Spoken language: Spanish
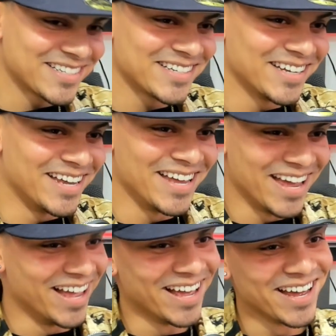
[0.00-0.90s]
no,
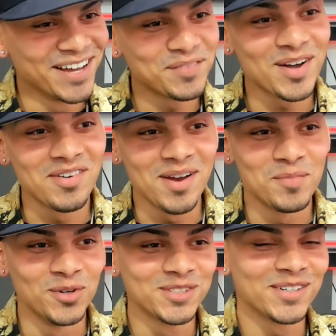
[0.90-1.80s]
tú no estás
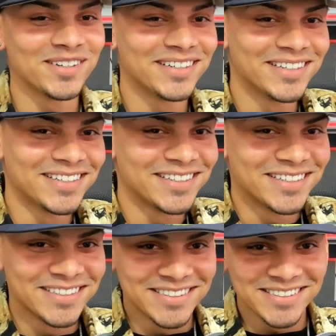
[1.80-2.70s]
viendo. hay que
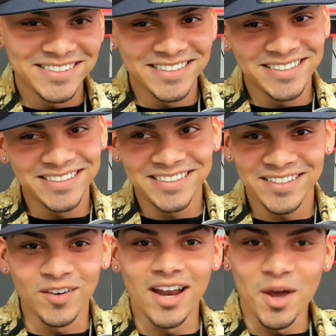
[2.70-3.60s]
preguntar.
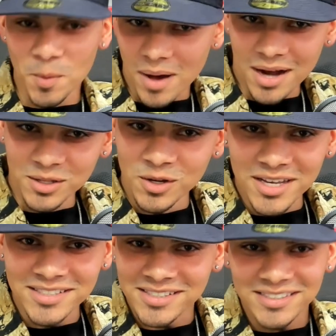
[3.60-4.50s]
No, claro, no, válido,
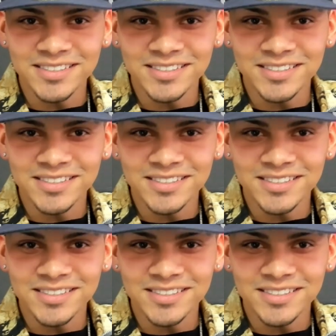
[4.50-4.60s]
De aquí,